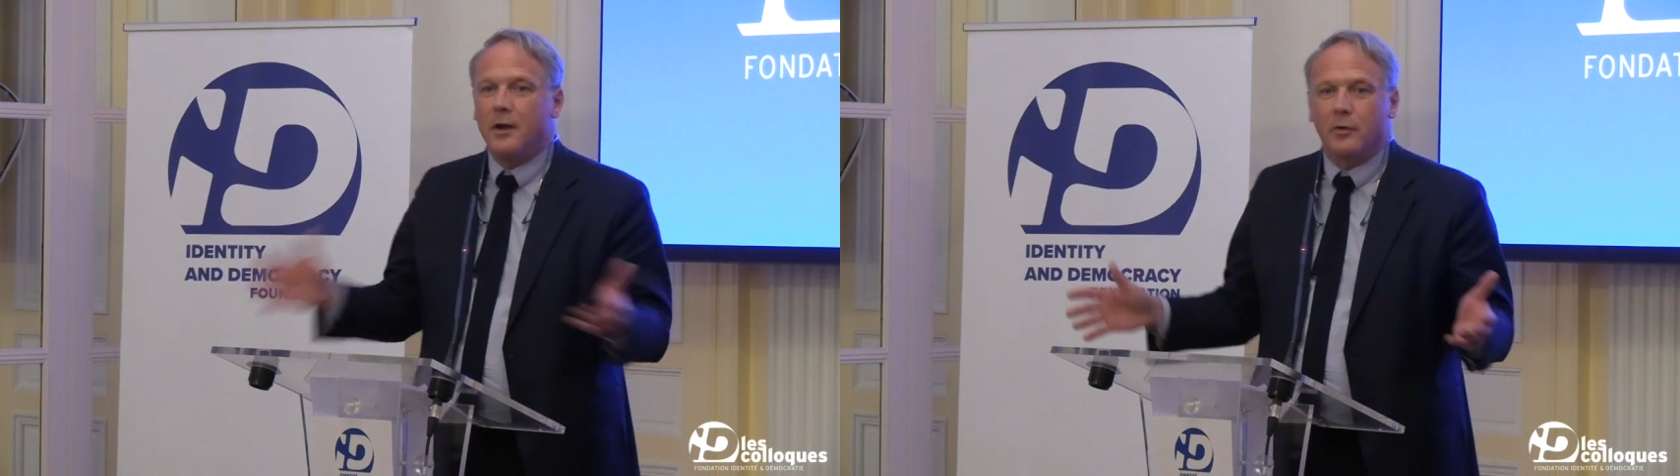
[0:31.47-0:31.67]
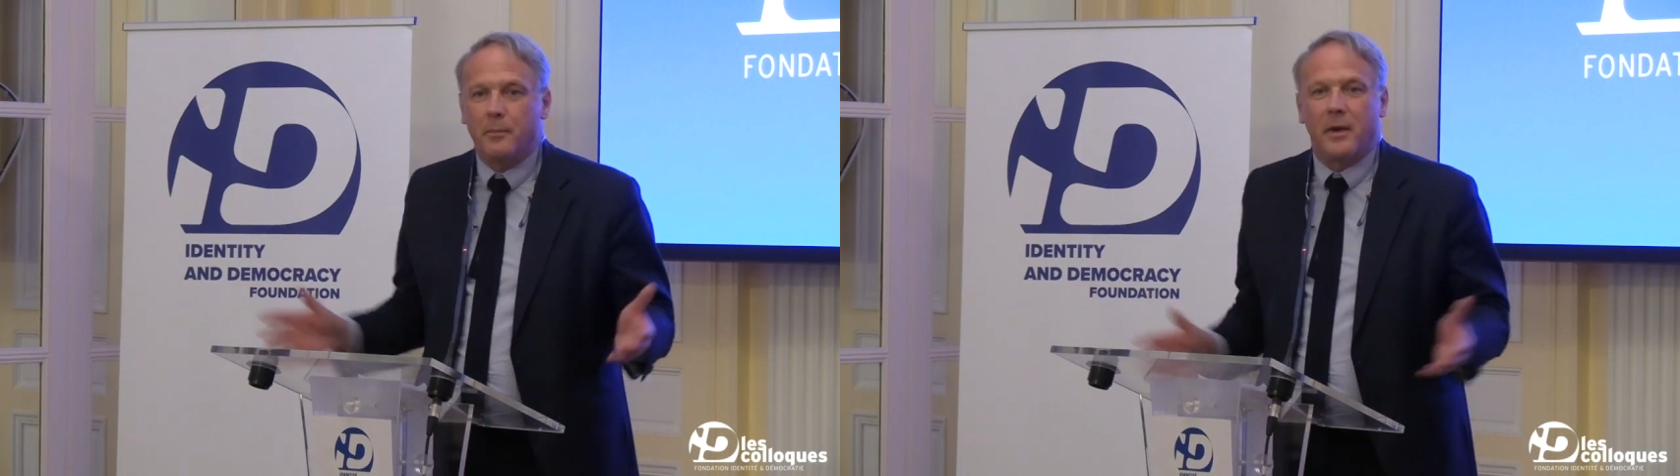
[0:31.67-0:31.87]

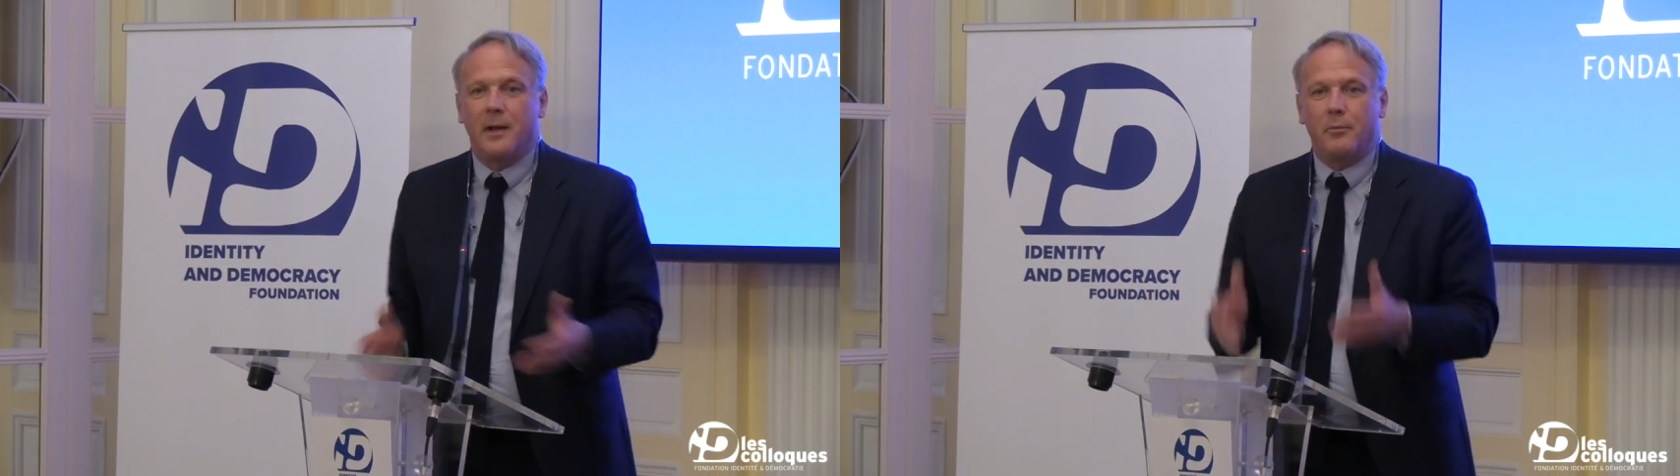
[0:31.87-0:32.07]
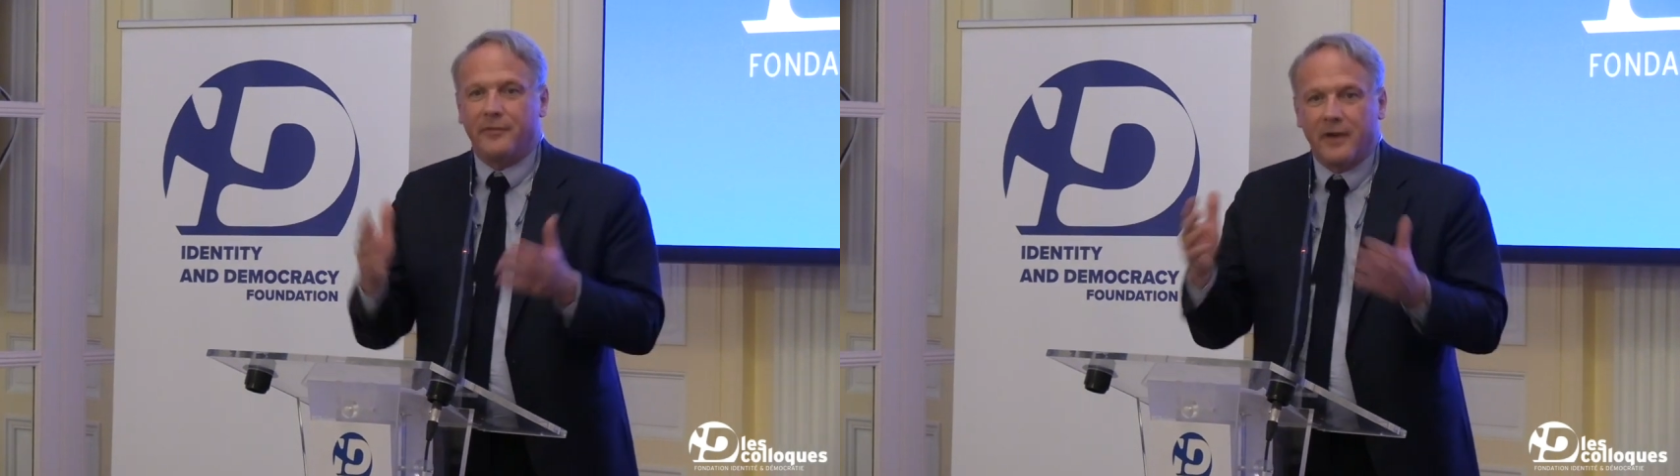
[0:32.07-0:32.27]
et on n'est pas
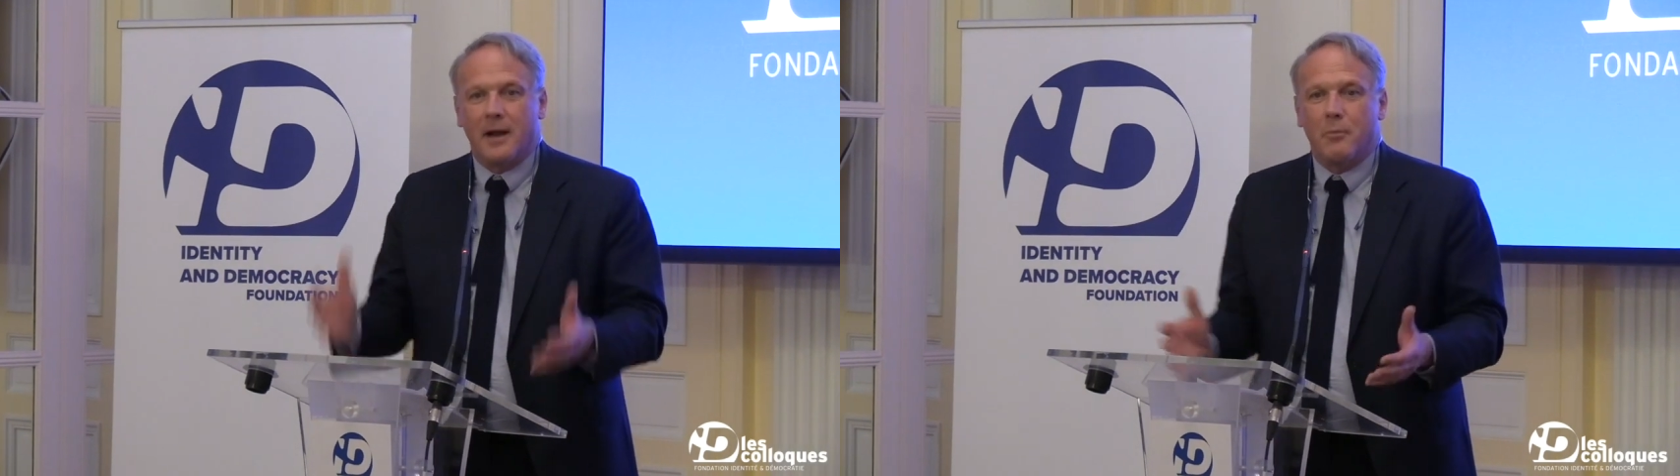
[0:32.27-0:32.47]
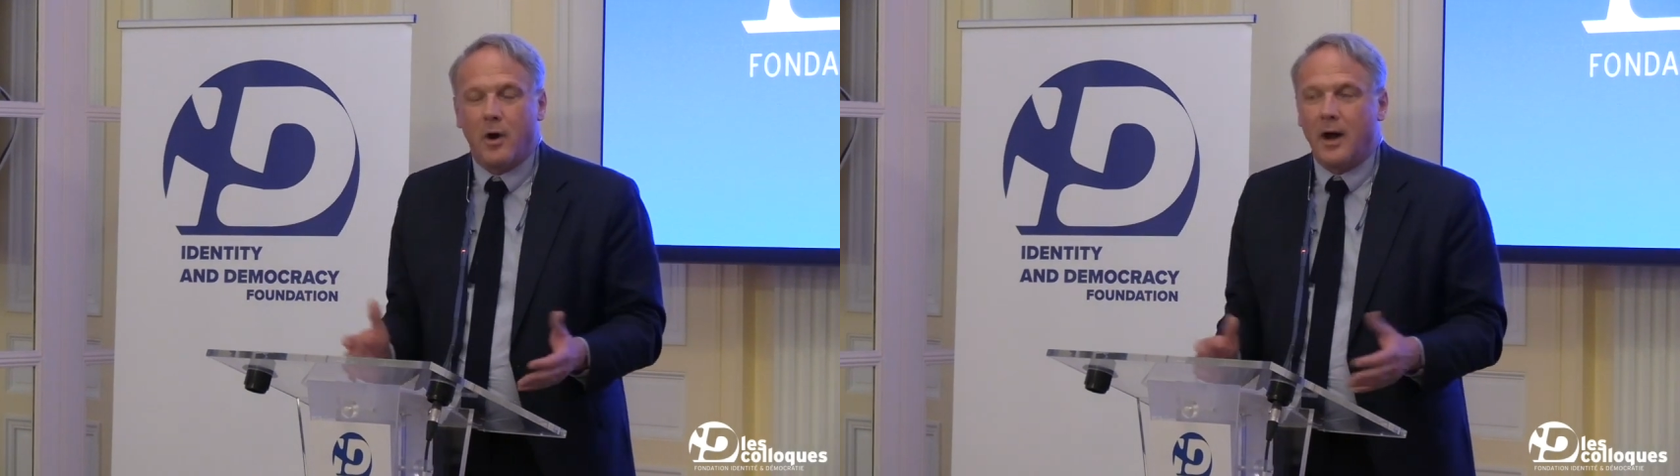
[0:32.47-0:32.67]
là pour faire de
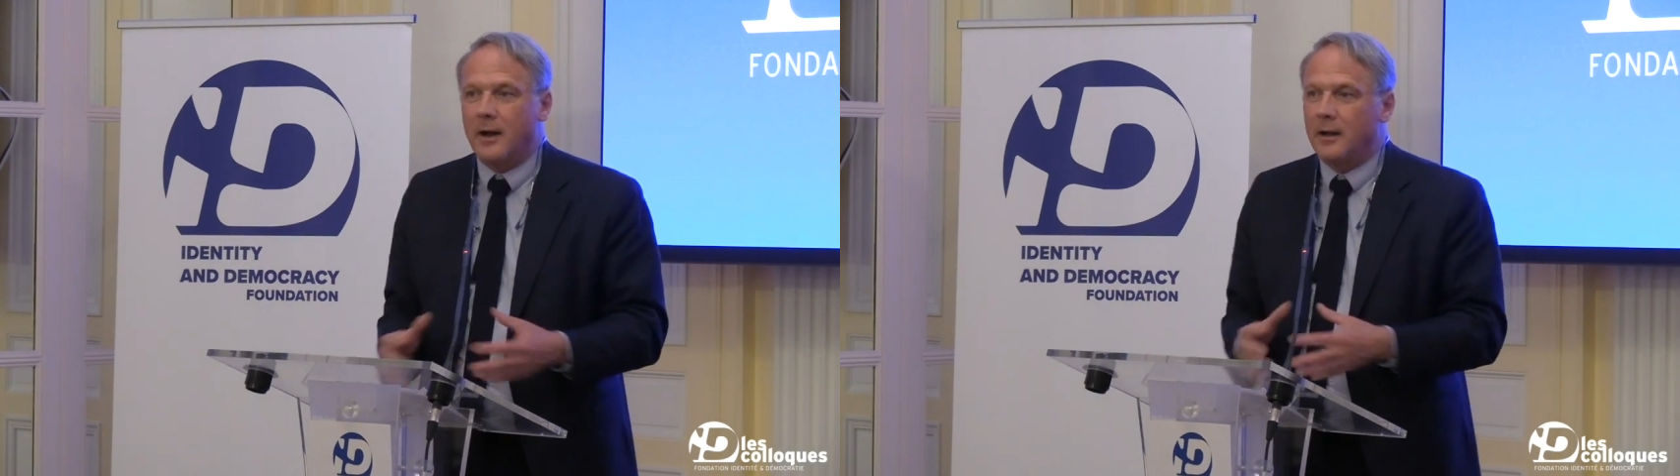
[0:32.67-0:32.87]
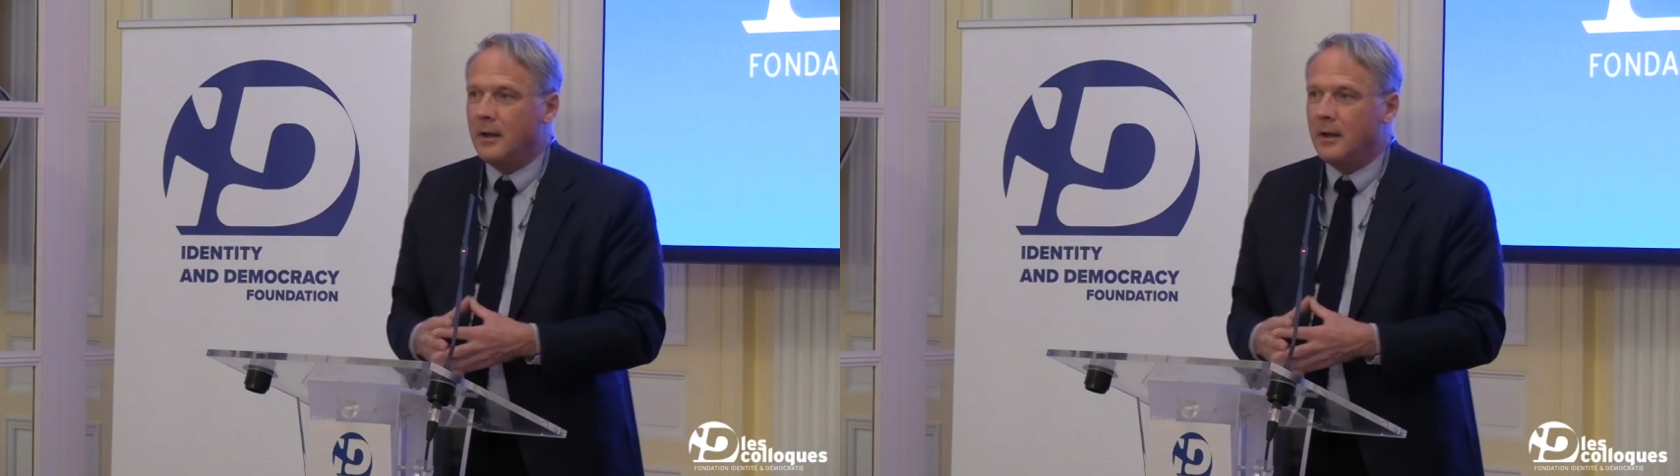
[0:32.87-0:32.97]
la morale.